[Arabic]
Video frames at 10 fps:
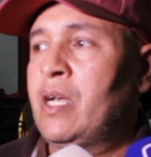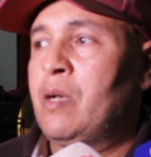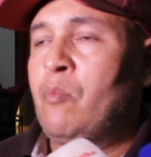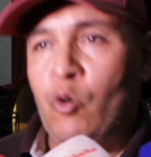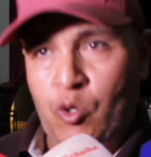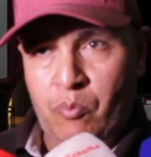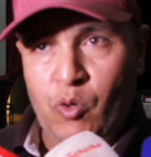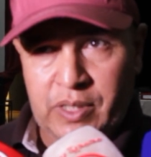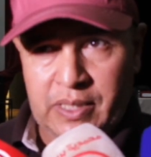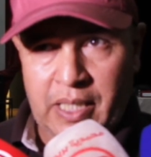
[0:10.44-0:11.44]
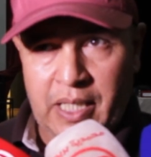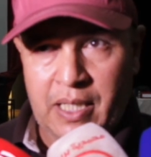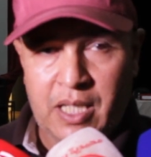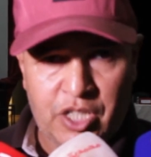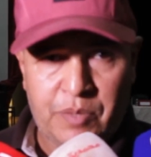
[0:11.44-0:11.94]
بحكم
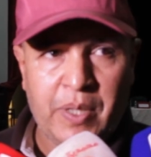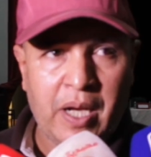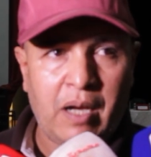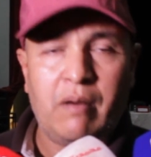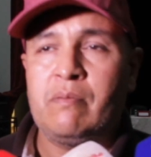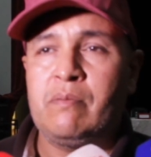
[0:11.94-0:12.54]
مقتضيات اللي جات بها